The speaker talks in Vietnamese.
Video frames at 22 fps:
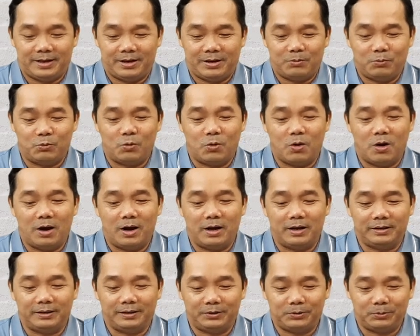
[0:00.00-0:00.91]
Hôm
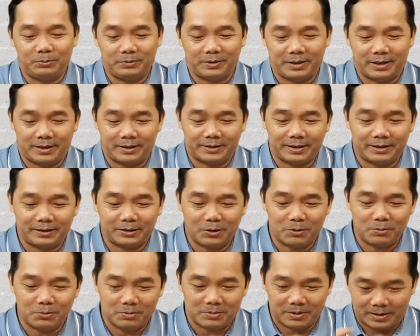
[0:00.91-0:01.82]
qua thì chúng ta kết
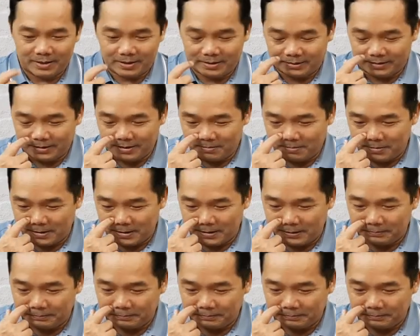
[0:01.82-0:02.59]
thúc ở trong